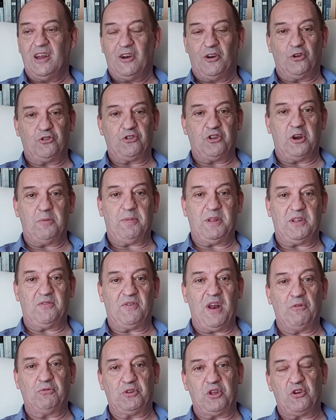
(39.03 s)
José.
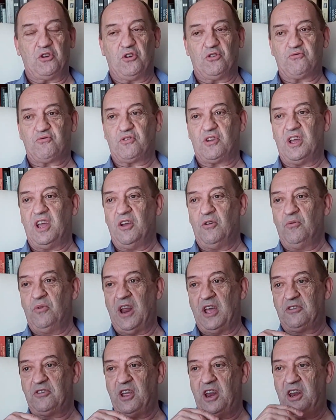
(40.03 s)
Los es
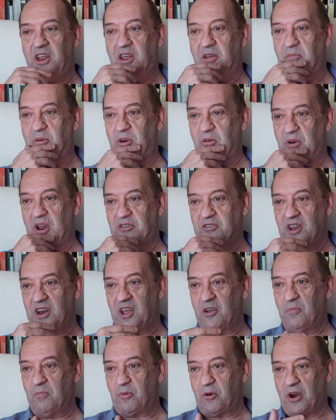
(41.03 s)
una serie, bueno, una serie,
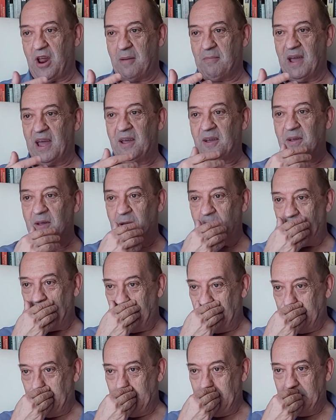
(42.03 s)
es un programa,
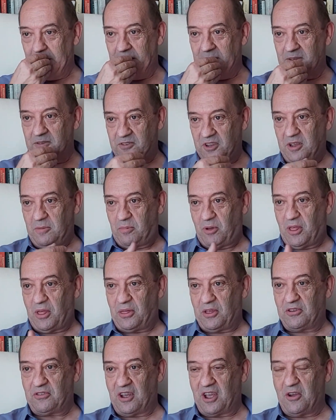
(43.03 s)
sí, puede
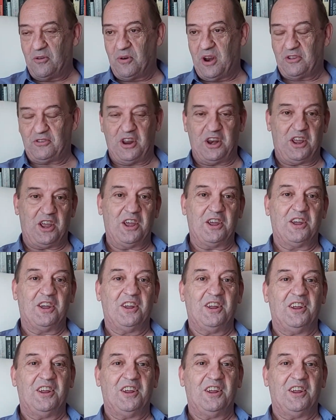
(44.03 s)
decirse que es una serie,